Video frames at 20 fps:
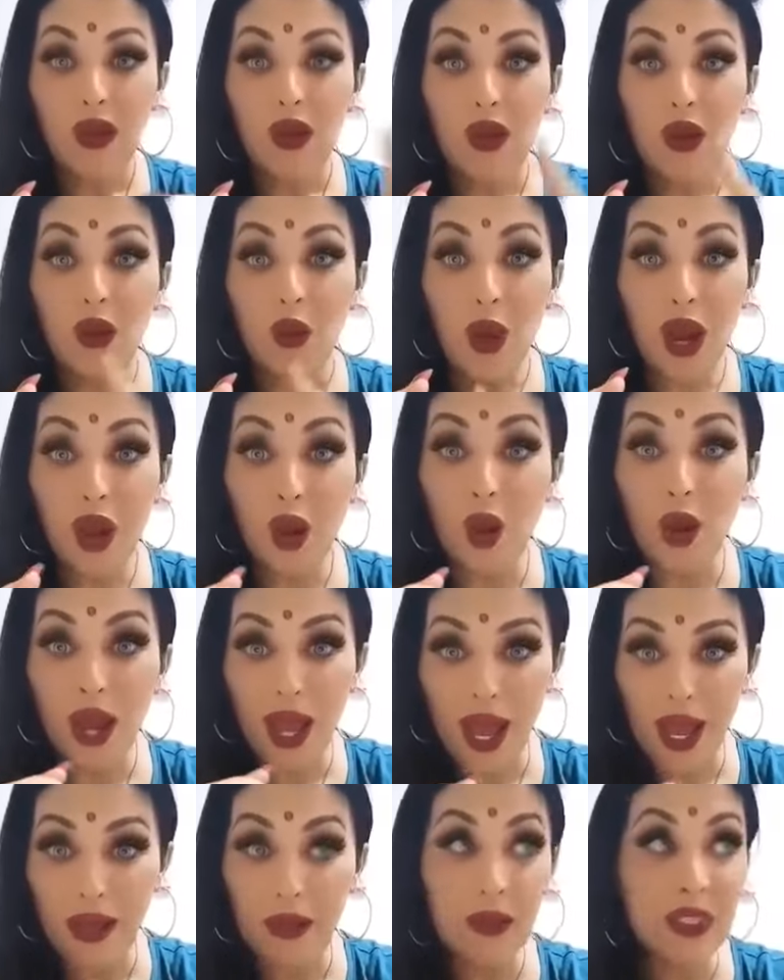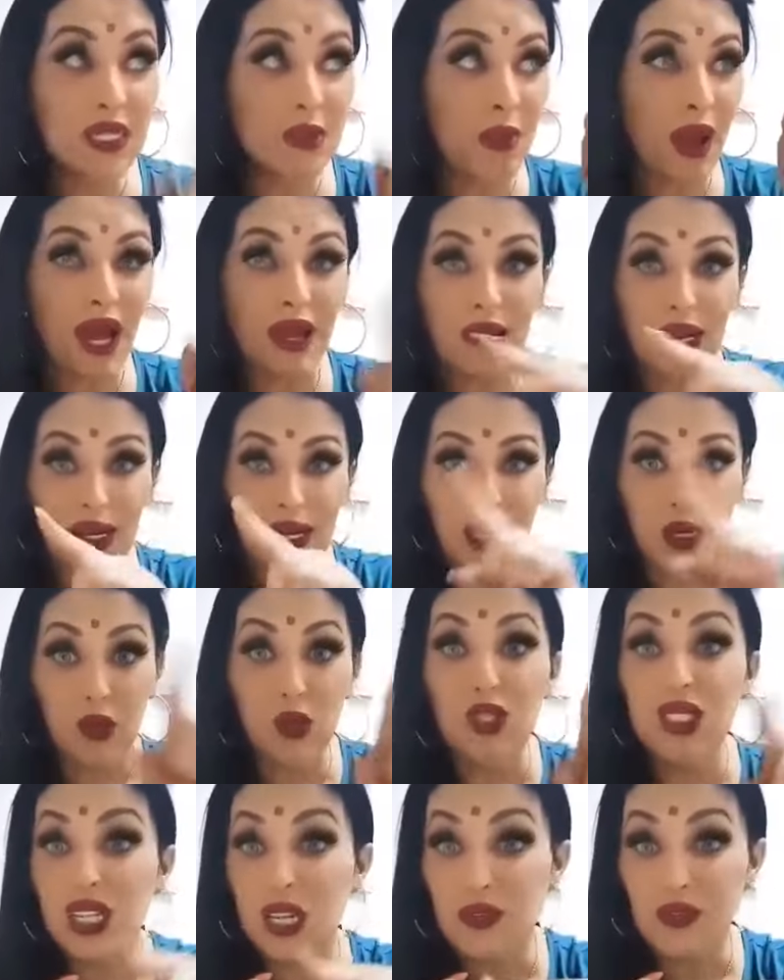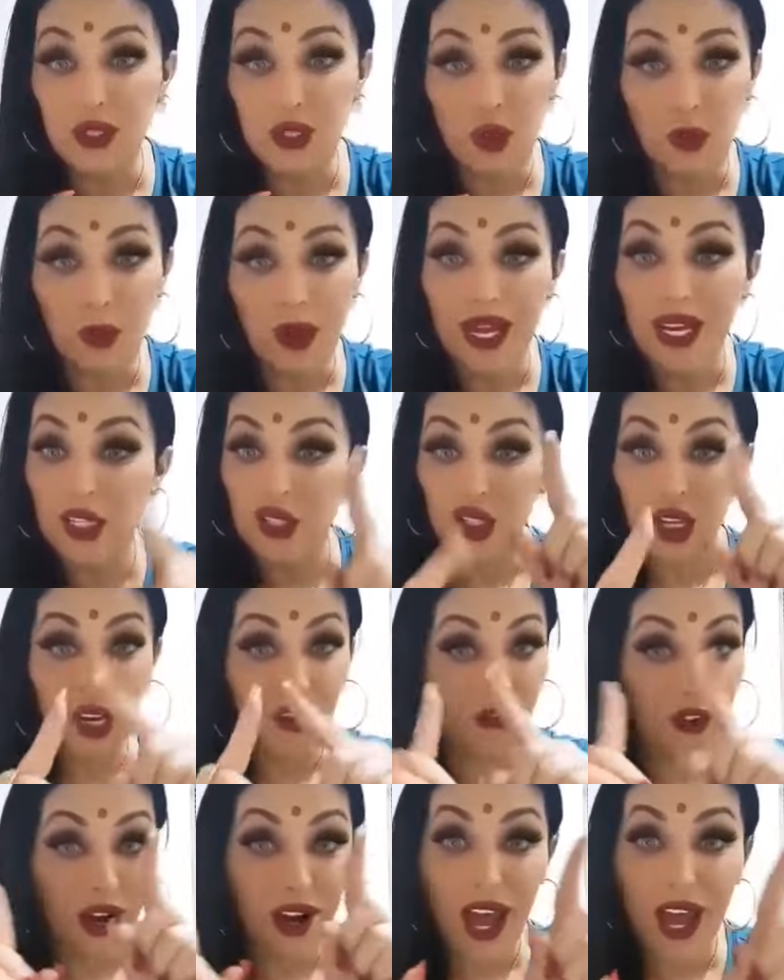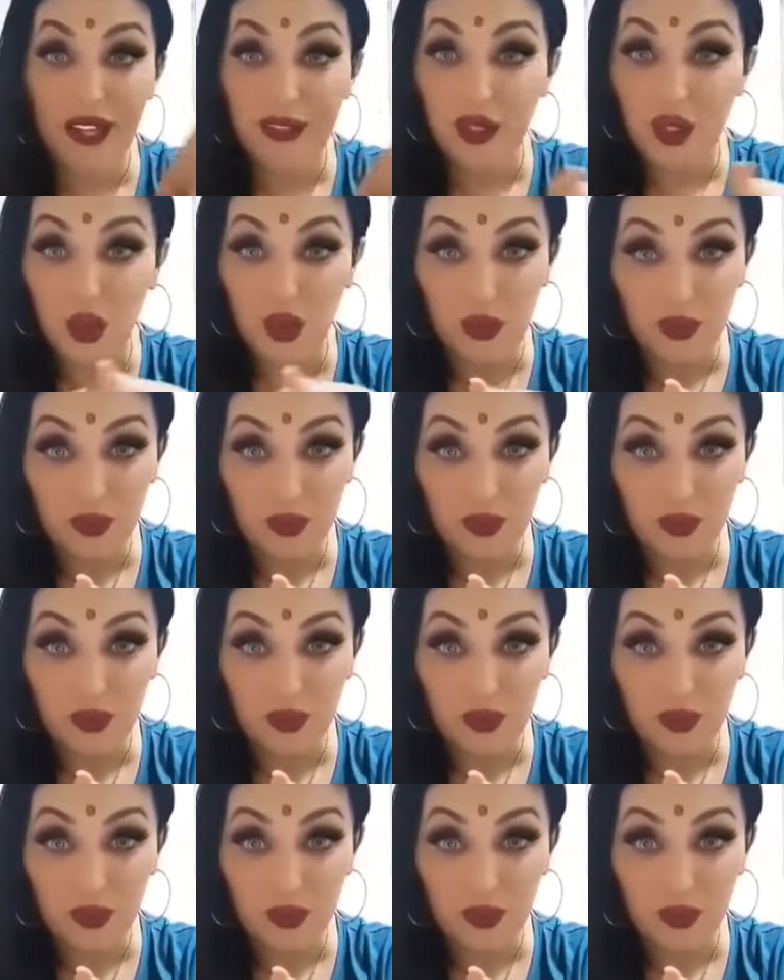والقران مصباح لليل والتلفزيون ما كانش غير في الراديو